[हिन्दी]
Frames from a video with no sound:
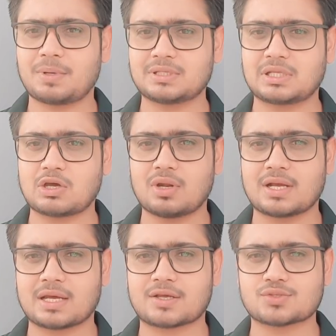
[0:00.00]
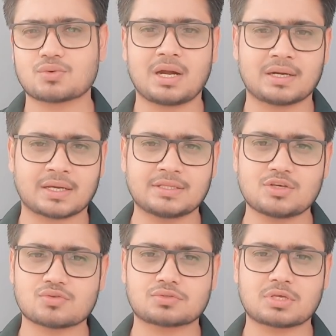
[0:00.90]
पद को लेकर के जो है अड़ गई थी
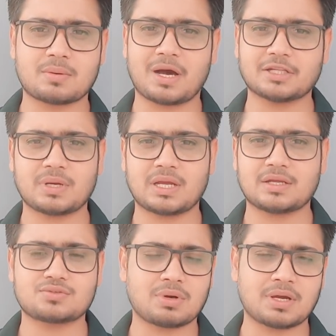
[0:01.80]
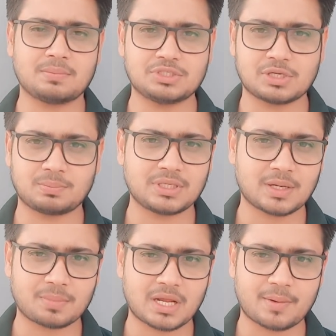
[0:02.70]
और उसके बाद में जो है बीजेपी ने
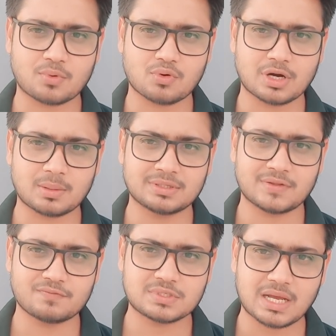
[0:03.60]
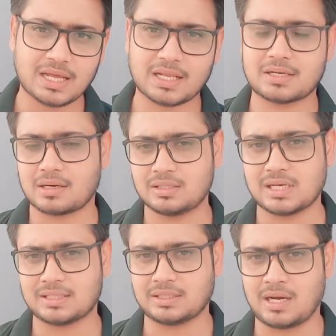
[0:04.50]
अपने आप को गठबंधन से अलग कर
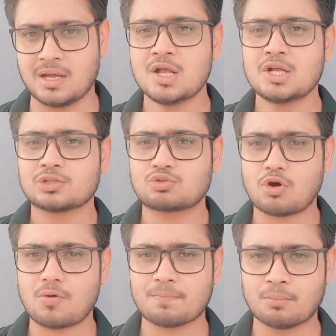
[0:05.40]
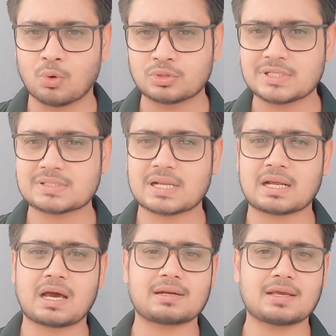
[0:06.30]
लिया था तो मोदी
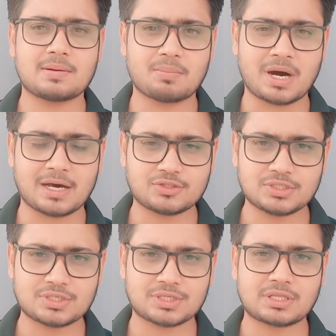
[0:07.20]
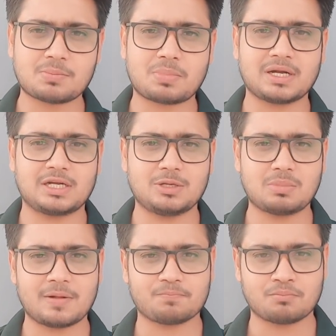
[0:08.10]
सरकार ने भारतीय जनता पार्टी
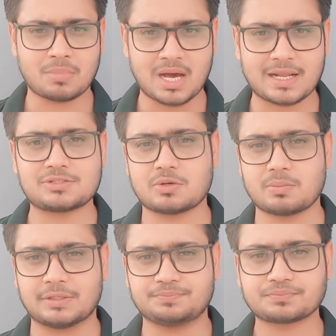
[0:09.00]
में महाराष्ट्र में